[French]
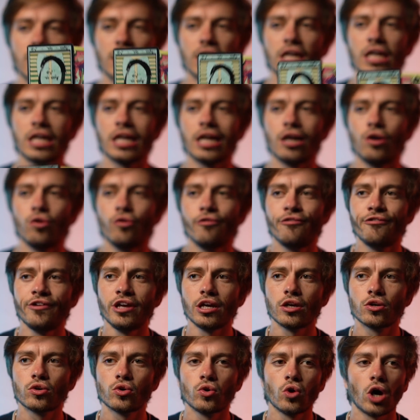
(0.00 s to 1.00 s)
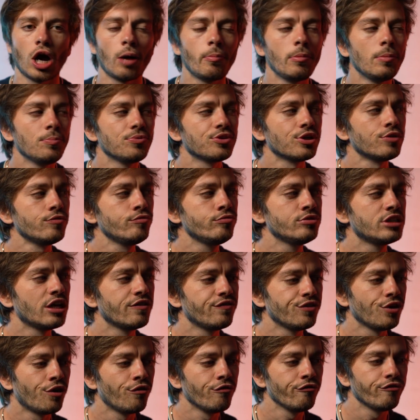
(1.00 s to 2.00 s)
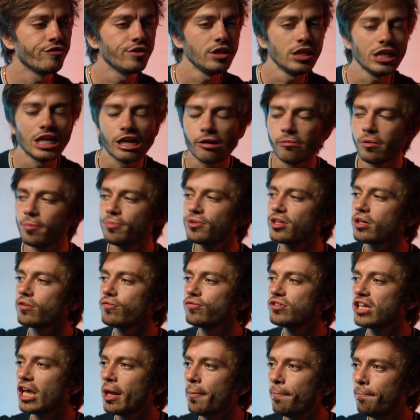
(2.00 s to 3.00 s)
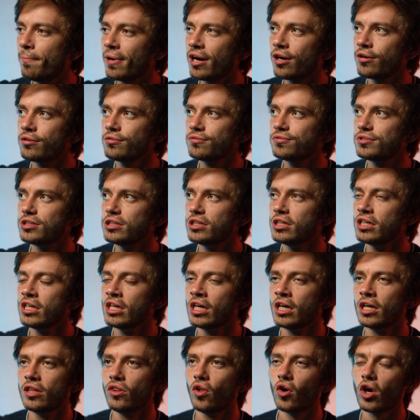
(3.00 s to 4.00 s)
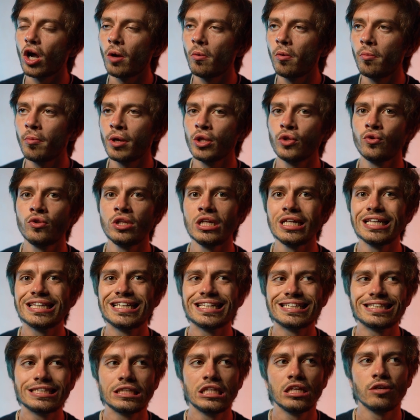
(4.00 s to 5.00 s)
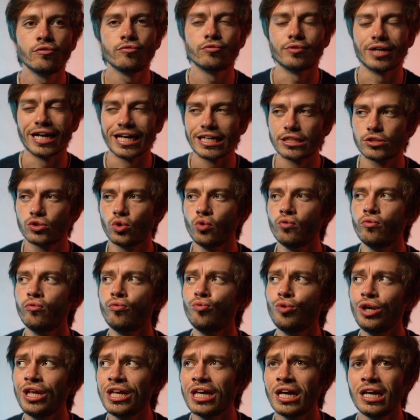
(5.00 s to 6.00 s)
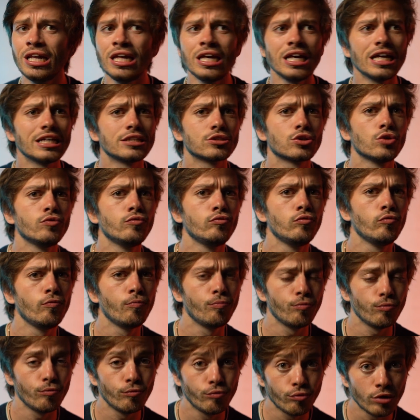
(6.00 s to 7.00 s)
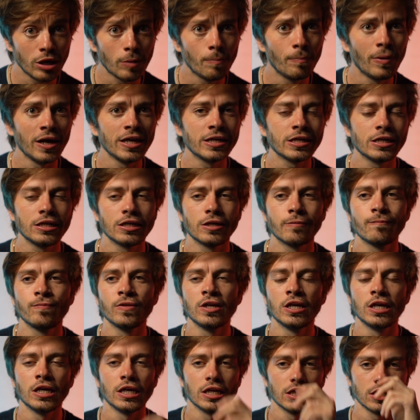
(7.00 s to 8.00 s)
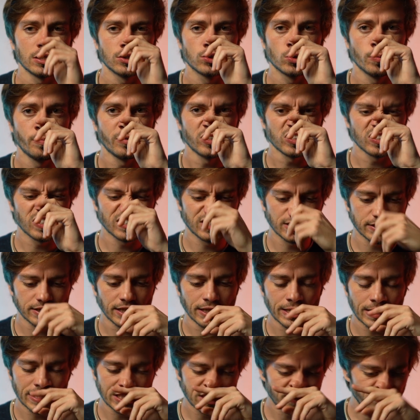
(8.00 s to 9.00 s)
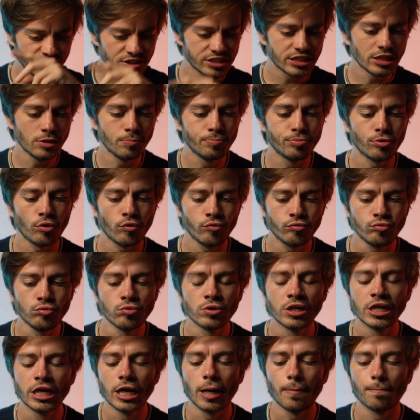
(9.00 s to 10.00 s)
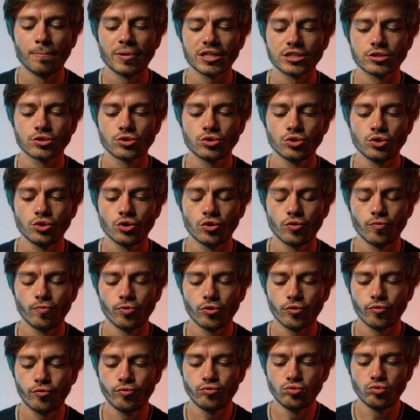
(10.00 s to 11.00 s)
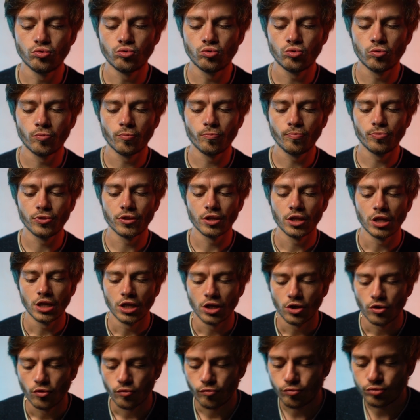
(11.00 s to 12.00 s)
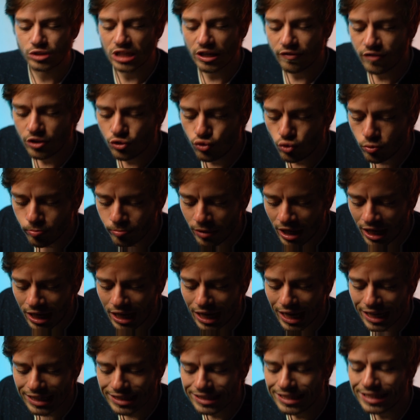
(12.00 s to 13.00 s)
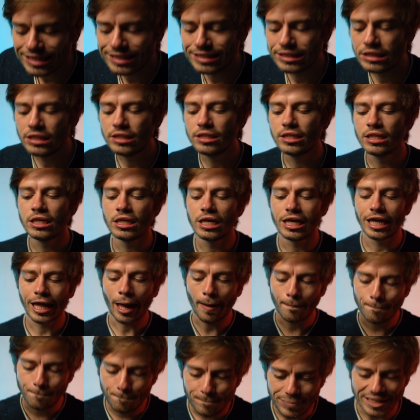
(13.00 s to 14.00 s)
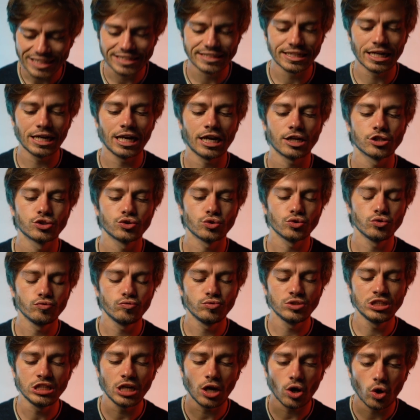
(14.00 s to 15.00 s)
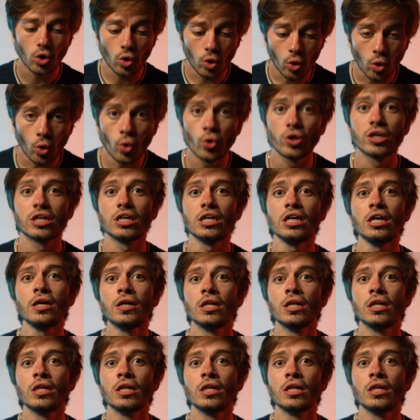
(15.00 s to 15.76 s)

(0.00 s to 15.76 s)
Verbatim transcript: et le fait qu'en même temps, vous avez envie et en même temps, vous n'avez pas envie. Donc, à un moment donné, décidez-vous. Est-ce que vous voulez y aller Est-ce que vous voulez pas y aller Et je pense que c'est ça qui est difficile pour vous parce que vous, vous avez du mal à décider et à passer à l'action, de vous dire ok,